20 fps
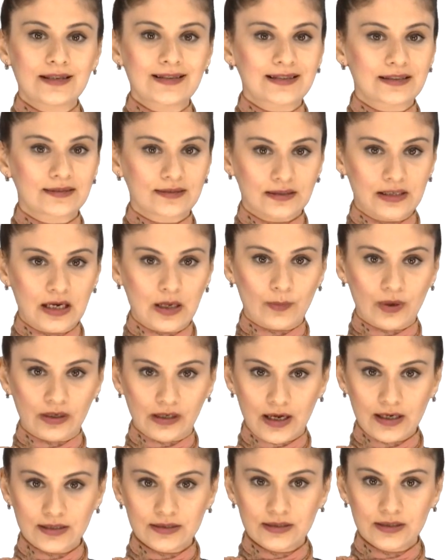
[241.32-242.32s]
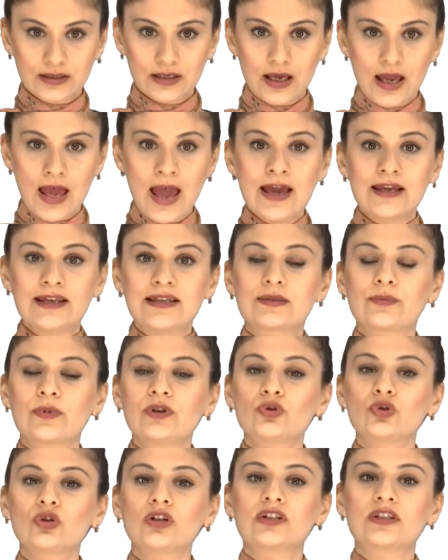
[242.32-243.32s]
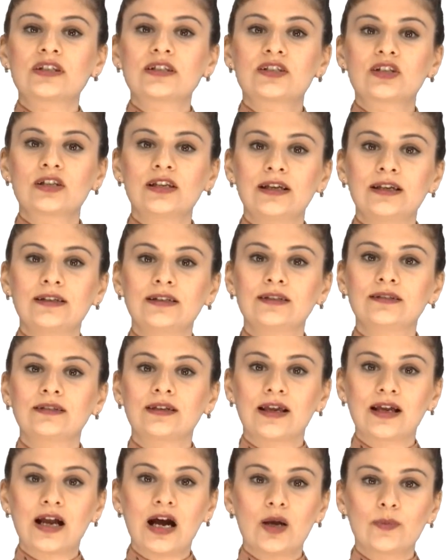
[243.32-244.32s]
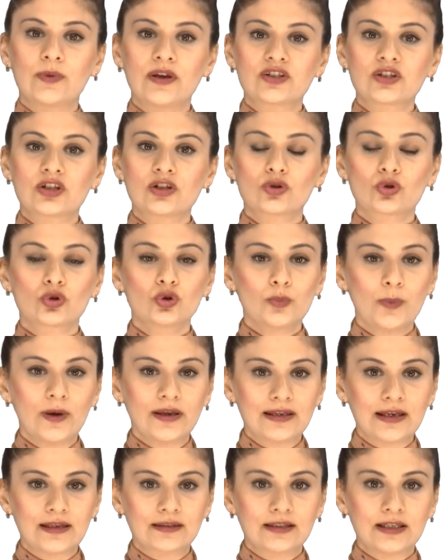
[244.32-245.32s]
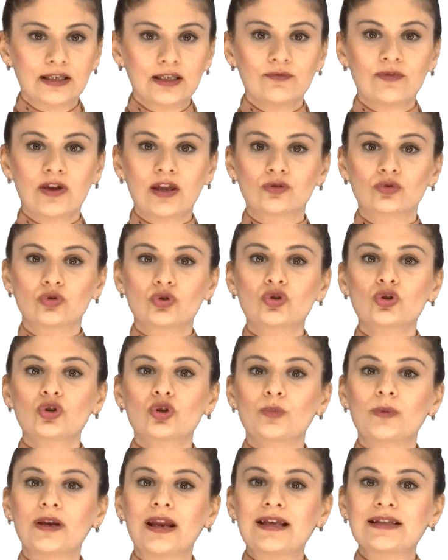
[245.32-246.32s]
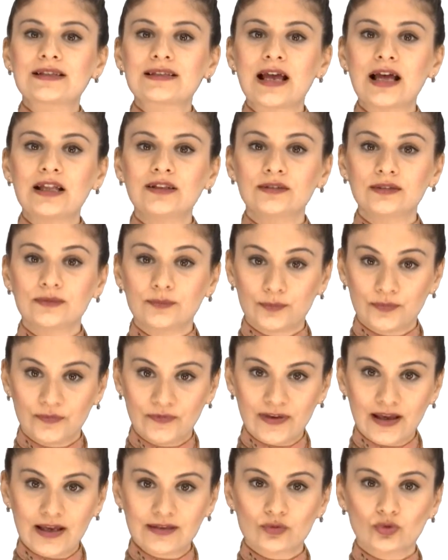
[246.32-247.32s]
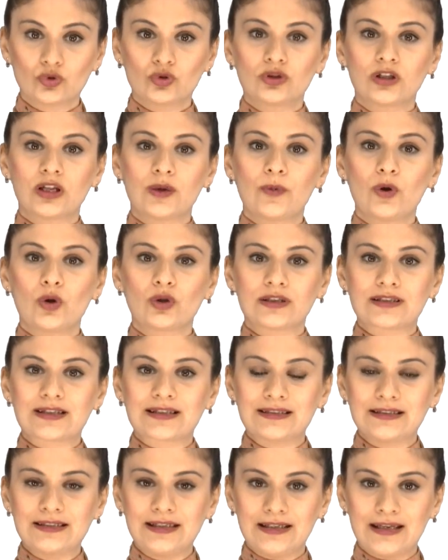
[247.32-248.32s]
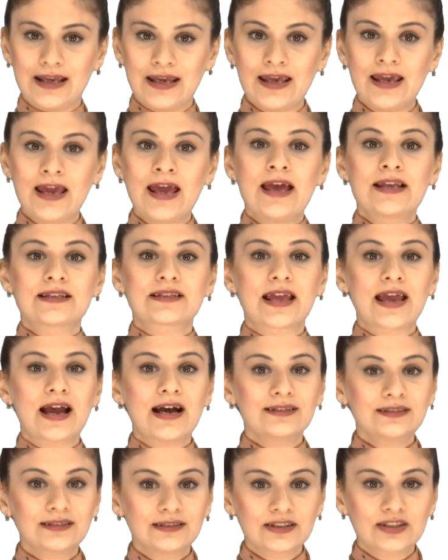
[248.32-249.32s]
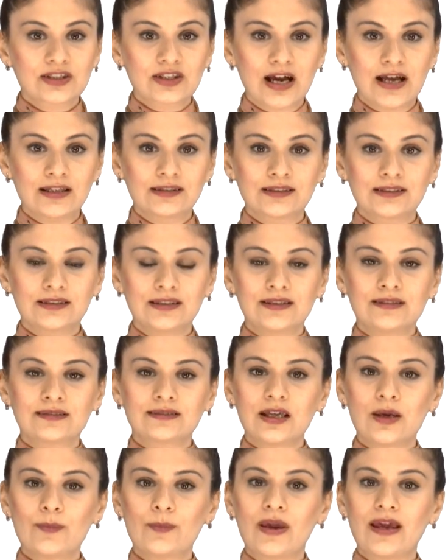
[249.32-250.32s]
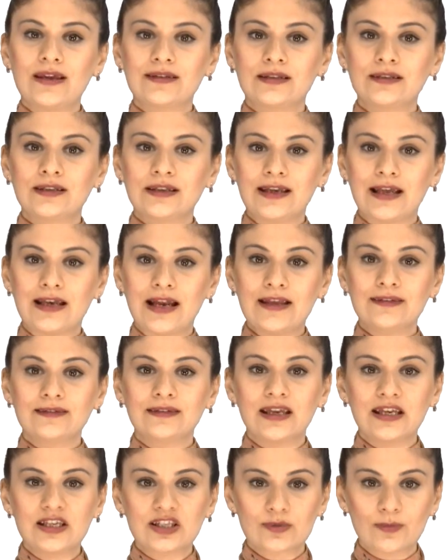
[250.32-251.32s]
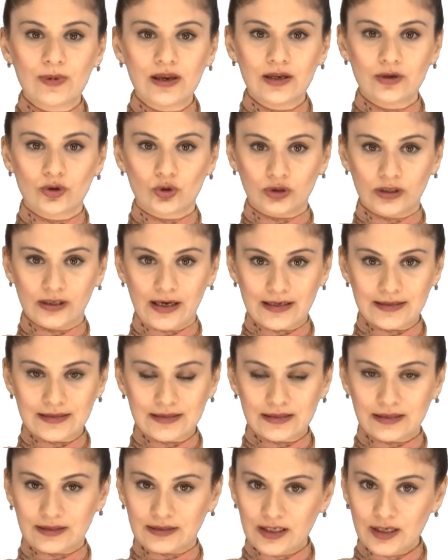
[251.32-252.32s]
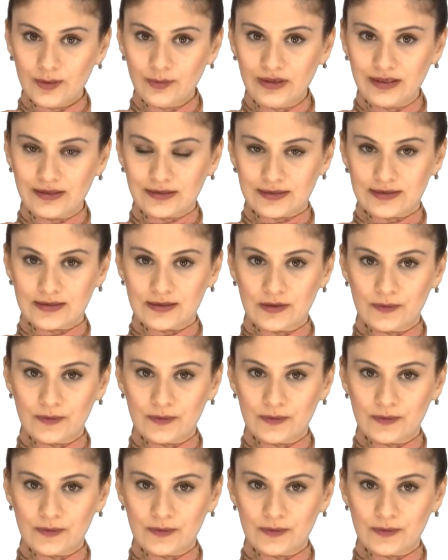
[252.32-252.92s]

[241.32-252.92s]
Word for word: sınırlamalar, hizmet üreticilerinin rekabetçi tur paketleri ve düşük bireysel fiyat uygulama olasılığı ile seyahat alışkanlıklarında meydana gelen değişmeler olarak sıralayabiliriz.